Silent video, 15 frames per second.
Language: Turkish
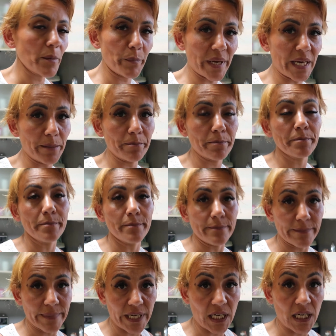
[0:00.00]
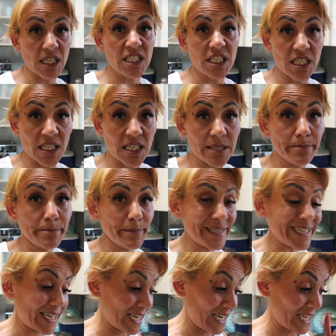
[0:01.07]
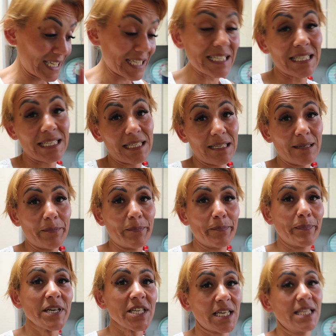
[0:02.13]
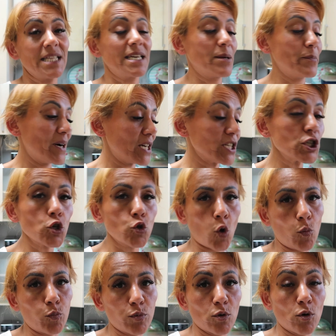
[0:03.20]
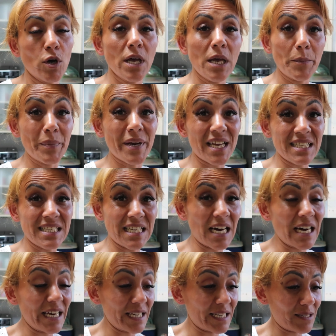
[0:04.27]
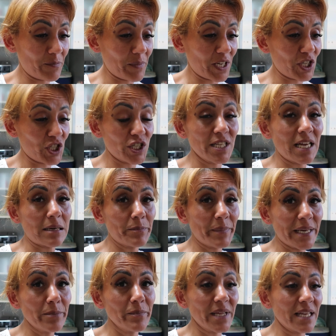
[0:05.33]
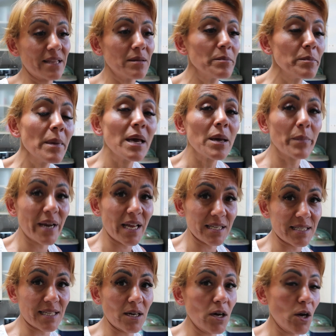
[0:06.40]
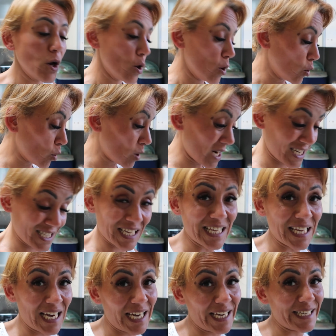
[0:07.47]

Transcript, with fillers: Benim kalçalarım biraz başkalarına bakınca toplu. Biraz yağ eritmek için. Yani benim niyetim biraz da oralardan yağ